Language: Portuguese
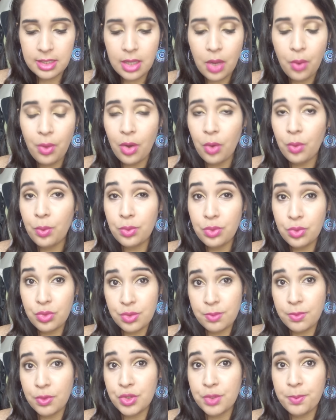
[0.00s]
não é um
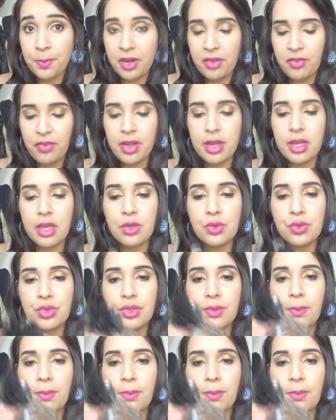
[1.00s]
dos meus preferidos,